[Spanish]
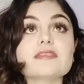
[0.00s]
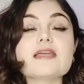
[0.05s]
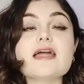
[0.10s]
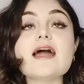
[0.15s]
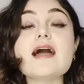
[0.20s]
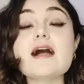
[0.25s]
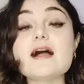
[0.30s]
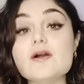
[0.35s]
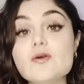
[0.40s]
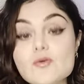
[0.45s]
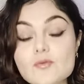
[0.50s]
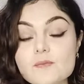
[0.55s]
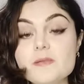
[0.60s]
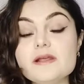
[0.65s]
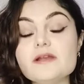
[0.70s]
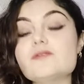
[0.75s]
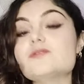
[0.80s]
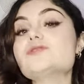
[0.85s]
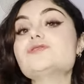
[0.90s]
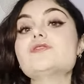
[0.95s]
a
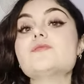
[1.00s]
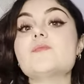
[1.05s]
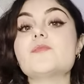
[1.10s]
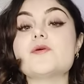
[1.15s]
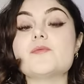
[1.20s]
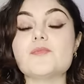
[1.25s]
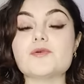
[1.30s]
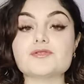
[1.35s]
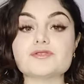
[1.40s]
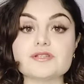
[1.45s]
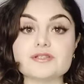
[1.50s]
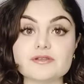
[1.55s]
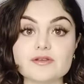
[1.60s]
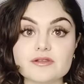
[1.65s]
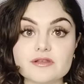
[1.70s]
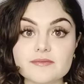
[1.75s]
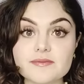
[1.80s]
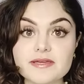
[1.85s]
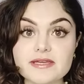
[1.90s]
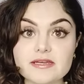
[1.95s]
cumplir nuestro propósito
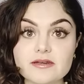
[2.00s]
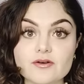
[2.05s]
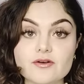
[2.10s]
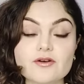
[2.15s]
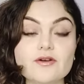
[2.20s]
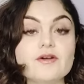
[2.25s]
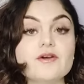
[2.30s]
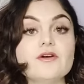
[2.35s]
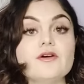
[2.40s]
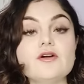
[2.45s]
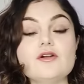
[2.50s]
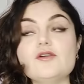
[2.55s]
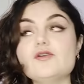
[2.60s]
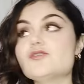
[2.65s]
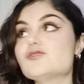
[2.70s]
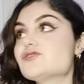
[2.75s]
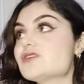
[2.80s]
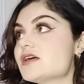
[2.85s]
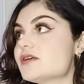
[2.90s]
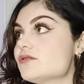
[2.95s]
divino,
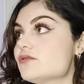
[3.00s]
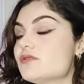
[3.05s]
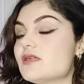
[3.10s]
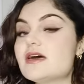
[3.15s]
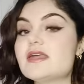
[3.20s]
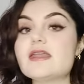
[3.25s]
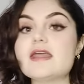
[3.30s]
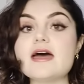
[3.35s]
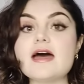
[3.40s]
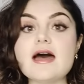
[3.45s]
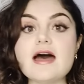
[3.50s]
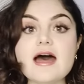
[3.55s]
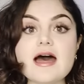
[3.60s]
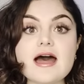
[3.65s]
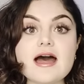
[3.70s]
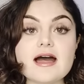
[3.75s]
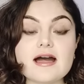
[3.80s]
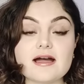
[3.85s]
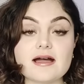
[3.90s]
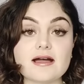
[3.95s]
nos ayudan
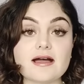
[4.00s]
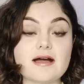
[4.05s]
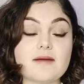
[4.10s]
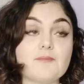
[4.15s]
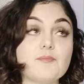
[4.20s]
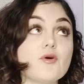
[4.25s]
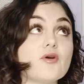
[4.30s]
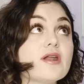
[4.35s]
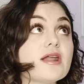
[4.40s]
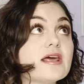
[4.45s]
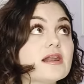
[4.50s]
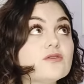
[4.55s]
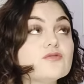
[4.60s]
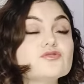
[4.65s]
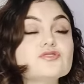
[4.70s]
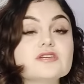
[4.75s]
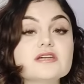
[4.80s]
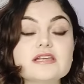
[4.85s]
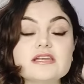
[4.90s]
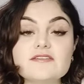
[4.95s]
a, ponerle un
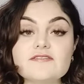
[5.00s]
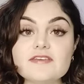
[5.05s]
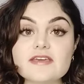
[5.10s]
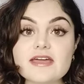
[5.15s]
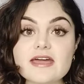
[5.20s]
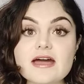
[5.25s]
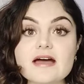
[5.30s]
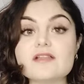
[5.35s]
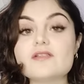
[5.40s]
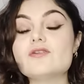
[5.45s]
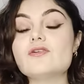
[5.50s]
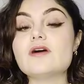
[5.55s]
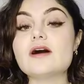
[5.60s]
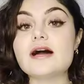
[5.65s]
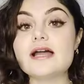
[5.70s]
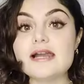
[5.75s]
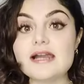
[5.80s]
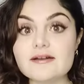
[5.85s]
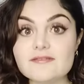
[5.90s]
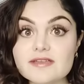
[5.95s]
significado
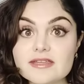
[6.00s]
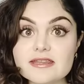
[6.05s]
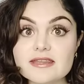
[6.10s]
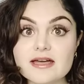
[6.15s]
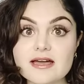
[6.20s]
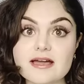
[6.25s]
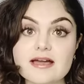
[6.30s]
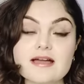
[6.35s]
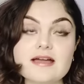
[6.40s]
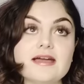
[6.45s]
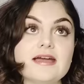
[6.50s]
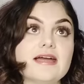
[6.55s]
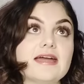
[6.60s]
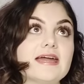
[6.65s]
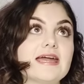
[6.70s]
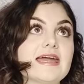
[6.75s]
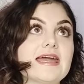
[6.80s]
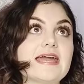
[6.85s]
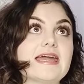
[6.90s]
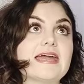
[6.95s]
a la vida,
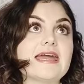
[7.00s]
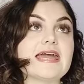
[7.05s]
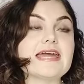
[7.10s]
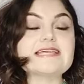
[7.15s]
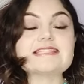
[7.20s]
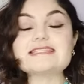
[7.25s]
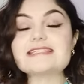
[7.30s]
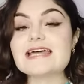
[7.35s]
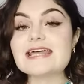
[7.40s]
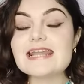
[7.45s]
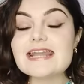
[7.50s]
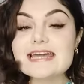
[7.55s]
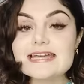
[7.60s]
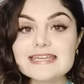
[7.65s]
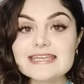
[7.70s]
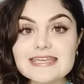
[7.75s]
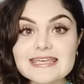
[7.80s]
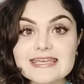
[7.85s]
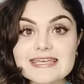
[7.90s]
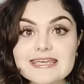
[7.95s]
que están
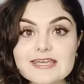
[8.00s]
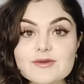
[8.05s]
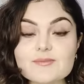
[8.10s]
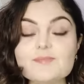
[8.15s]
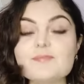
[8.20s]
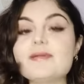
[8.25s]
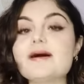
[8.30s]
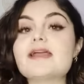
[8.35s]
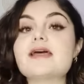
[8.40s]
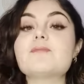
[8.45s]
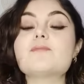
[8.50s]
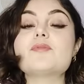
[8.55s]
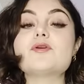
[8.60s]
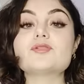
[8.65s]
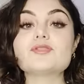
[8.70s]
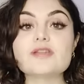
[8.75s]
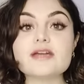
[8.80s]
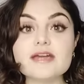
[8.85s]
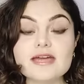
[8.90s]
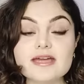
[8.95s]
aquí para
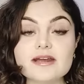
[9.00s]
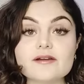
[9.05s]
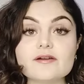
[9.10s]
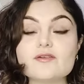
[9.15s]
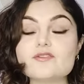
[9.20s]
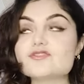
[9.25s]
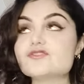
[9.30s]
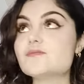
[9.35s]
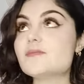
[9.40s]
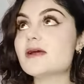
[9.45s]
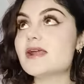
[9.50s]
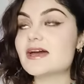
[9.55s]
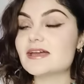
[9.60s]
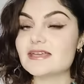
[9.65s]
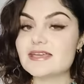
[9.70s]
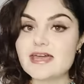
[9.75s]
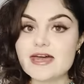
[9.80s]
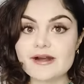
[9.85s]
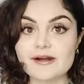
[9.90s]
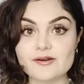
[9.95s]
protegernos, para
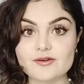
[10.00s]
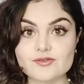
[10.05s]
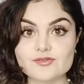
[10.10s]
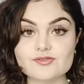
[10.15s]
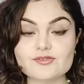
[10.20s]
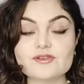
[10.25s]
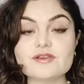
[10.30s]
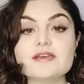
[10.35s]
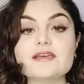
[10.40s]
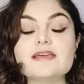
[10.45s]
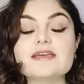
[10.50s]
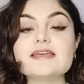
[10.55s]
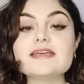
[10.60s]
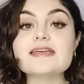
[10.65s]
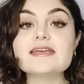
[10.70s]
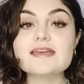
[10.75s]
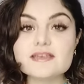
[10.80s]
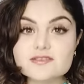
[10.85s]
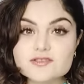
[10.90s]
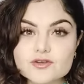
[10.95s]
guiarnos y
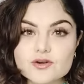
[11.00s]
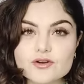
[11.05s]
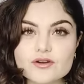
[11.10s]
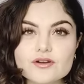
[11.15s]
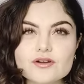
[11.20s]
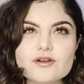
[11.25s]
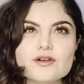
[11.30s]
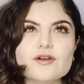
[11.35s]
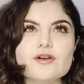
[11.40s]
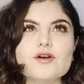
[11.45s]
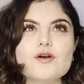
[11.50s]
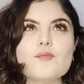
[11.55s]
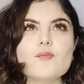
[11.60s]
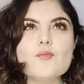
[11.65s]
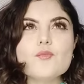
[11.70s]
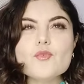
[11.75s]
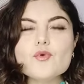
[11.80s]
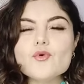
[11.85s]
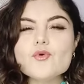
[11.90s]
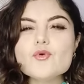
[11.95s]
que son
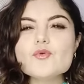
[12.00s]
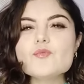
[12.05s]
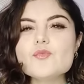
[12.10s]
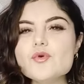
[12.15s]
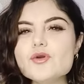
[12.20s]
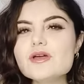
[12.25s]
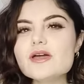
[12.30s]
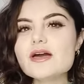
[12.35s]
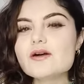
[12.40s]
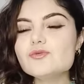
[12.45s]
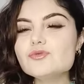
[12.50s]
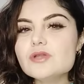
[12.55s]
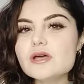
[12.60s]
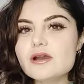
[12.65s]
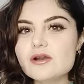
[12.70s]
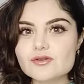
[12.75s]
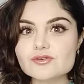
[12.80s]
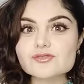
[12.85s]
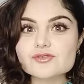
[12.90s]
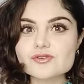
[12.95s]
muy, muy
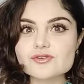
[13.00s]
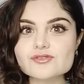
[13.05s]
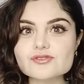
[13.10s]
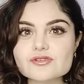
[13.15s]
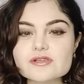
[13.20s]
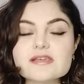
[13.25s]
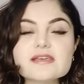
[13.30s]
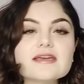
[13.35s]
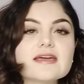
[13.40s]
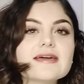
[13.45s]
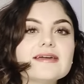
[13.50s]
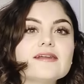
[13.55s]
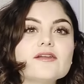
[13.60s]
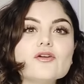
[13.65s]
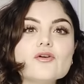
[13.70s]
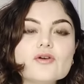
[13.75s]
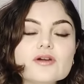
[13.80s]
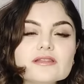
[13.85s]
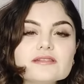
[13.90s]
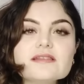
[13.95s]
cautelosos y que
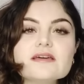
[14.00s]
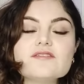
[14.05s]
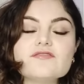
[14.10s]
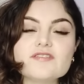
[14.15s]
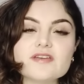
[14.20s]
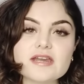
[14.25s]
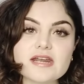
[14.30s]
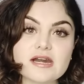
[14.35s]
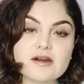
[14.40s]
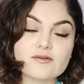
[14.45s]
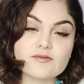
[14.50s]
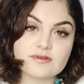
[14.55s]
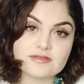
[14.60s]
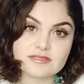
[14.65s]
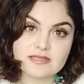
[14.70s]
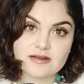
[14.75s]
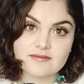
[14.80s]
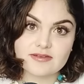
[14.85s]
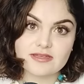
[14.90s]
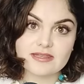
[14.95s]
no interfieren en
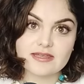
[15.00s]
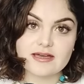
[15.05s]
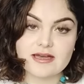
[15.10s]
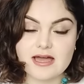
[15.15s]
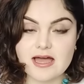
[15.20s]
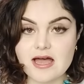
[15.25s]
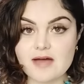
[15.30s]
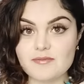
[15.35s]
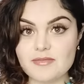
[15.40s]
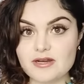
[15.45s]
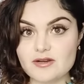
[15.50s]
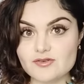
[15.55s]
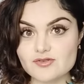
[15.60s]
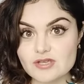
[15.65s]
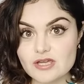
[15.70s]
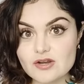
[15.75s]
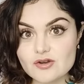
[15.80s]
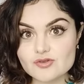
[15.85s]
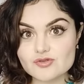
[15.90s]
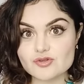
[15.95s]
nuestra vida a menos
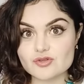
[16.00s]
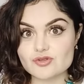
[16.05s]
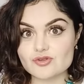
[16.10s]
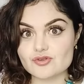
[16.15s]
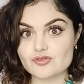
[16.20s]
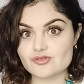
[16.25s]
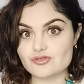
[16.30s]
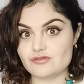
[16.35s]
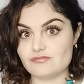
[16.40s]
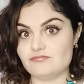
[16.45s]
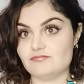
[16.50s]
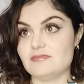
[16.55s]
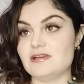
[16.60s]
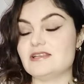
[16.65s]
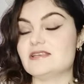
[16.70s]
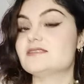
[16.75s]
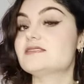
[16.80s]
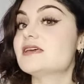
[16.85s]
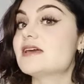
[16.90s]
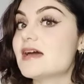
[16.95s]
que nosotros
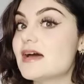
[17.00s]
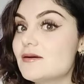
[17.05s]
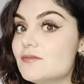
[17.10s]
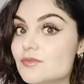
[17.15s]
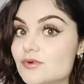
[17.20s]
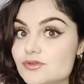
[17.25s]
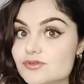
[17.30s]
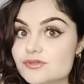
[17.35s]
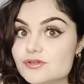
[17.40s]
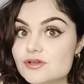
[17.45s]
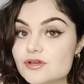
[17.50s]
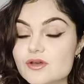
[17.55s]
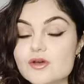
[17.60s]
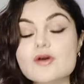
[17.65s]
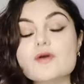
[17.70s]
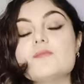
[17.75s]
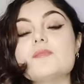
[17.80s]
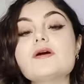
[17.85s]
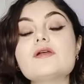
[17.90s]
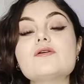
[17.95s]
les digamos
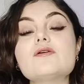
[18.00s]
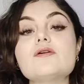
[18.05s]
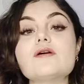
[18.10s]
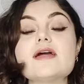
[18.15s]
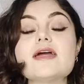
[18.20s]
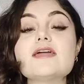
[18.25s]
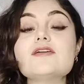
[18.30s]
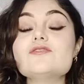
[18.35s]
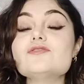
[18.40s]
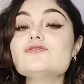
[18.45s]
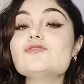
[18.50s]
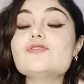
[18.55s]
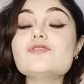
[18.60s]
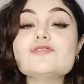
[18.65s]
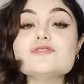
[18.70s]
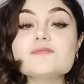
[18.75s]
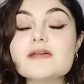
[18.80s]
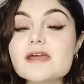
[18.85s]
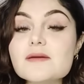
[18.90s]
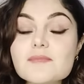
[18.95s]
pero ellos no nos
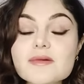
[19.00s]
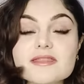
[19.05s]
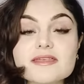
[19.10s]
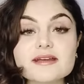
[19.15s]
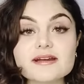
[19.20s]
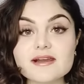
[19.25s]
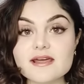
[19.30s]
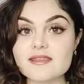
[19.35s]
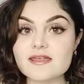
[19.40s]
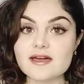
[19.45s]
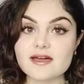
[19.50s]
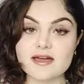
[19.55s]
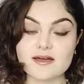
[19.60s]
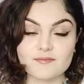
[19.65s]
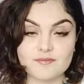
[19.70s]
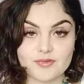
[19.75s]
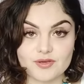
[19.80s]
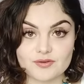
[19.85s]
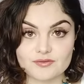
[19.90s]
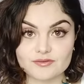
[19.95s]
van a pedir nada a
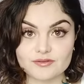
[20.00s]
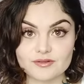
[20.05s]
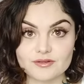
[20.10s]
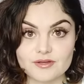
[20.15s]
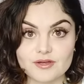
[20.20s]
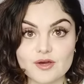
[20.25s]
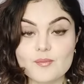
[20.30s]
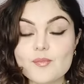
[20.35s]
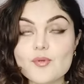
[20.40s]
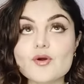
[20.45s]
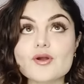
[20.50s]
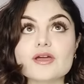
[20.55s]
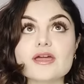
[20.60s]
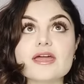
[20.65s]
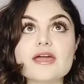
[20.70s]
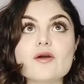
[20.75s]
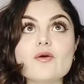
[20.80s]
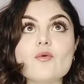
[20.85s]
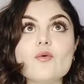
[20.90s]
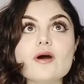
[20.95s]
cambio,
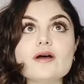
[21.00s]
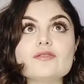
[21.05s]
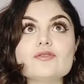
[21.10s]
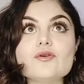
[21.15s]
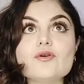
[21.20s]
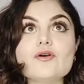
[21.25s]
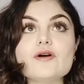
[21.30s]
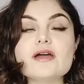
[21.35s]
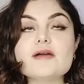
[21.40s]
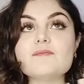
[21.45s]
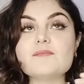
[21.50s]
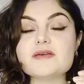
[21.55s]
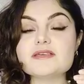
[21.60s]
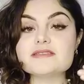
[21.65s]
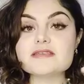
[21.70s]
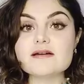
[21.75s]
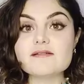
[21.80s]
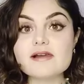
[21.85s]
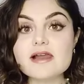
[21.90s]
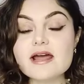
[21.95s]
porque cuando
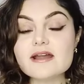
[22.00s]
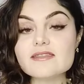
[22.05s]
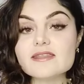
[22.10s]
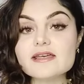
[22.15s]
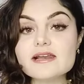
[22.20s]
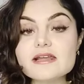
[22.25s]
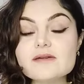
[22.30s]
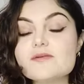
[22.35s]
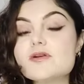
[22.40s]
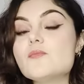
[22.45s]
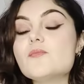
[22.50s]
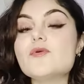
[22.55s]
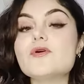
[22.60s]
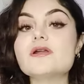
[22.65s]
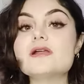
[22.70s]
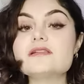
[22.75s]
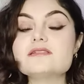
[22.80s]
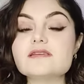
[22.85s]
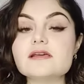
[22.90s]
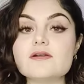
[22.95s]
empecé a hablar del libro Pone
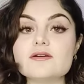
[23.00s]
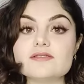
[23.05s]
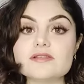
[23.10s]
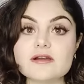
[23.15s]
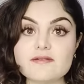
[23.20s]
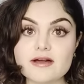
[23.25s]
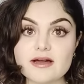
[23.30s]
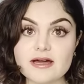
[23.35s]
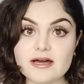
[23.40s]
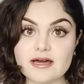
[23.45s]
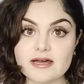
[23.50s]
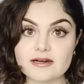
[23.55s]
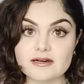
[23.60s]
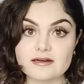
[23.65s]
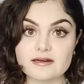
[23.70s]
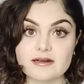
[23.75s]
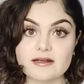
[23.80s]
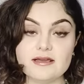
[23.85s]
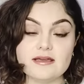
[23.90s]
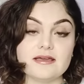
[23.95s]
el cielo a trabajar,
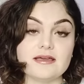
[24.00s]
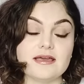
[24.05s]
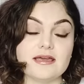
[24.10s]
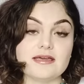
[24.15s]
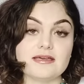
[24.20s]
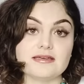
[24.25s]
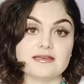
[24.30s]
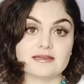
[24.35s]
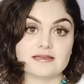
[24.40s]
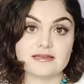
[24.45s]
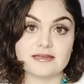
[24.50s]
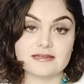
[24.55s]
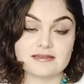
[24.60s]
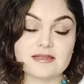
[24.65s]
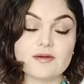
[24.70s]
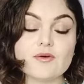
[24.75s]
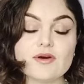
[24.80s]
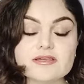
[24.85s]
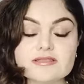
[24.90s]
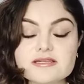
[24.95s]
eh,
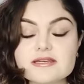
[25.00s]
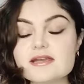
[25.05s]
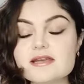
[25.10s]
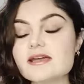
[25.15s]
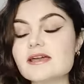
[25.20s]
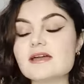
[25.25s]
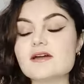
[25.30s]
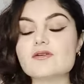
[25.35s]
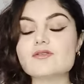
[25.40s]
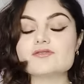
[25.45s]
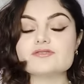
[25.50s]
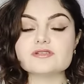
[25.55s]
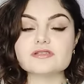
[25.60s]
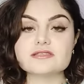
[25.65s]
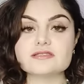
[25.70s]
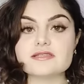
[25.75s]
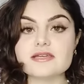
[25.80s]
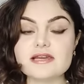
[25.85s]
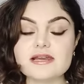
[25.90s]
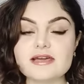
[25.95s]
te voy a decir en qué
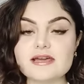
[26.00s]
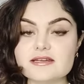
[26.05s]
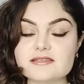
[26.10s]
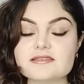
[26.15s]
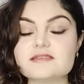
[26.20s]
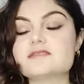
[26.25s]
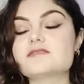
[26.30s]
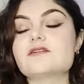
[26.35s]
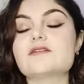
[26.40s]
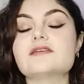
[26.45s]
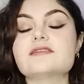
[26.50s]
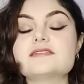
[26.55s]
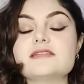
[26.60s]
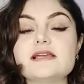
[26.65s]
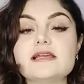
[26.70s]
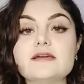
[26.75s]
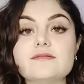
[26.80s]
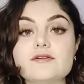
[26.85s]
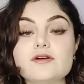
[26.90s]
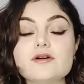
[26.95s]
consiste el ejercicio de este
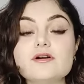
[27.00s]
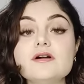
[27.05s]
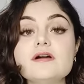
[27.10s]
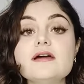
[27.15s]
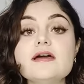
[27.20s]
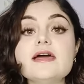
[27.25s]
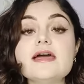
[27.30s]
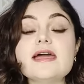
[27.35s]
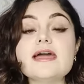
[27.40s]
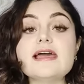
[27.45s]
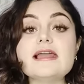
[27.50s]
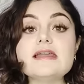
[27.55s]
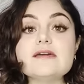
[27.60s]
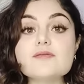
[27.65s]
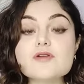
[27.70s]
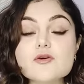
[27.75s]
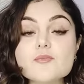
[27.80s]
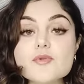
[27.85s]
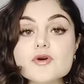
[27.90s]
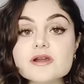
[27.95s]
libro, el
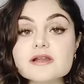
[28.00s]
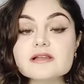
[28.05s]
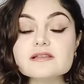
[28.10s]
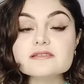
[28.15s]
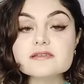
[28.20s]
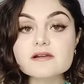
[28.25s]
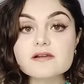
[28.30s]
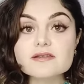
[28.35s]
libro Pone el cielo a